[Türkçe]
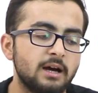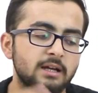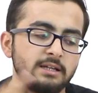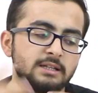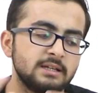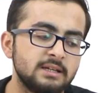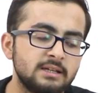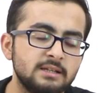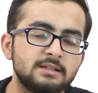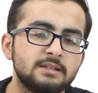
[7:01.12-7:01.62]
Hani
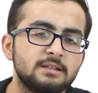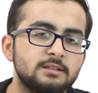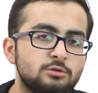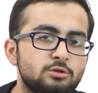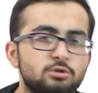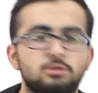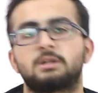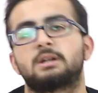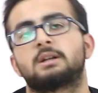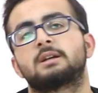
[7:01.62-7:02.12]
İngiltere
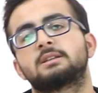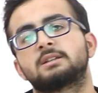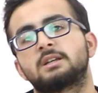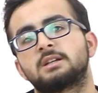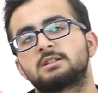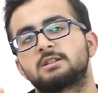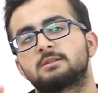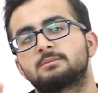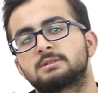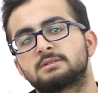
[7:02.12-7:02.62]
düşünen
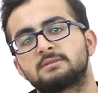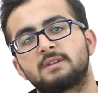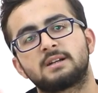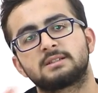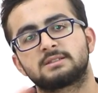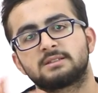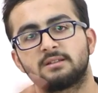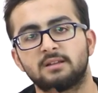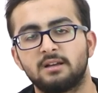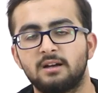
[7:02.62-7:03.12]
arkadaşlarımız
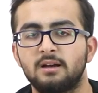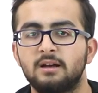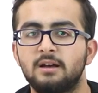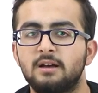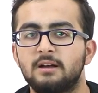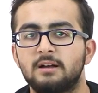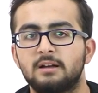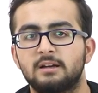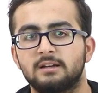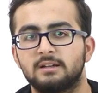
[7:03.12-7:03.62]
varsa da
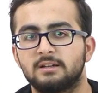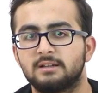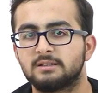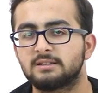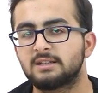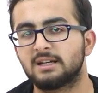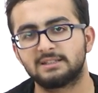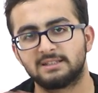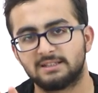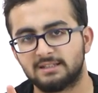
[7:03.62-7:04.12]

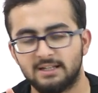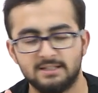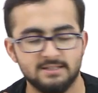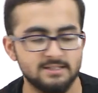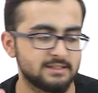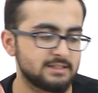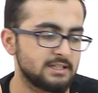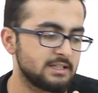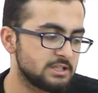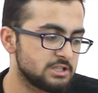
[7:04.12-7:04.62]
e, daha detaylı zaten